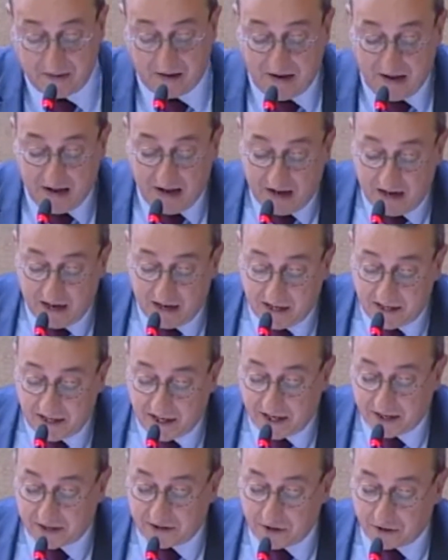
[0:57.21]
et les
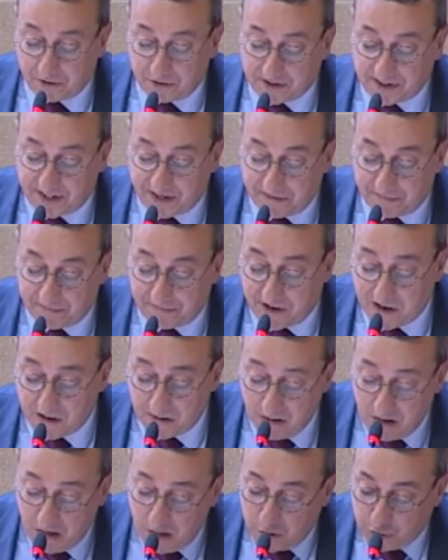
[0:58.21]
directeurs de CFA
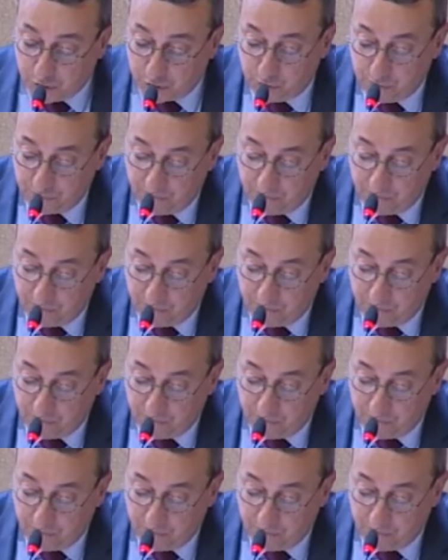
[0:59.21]
souvent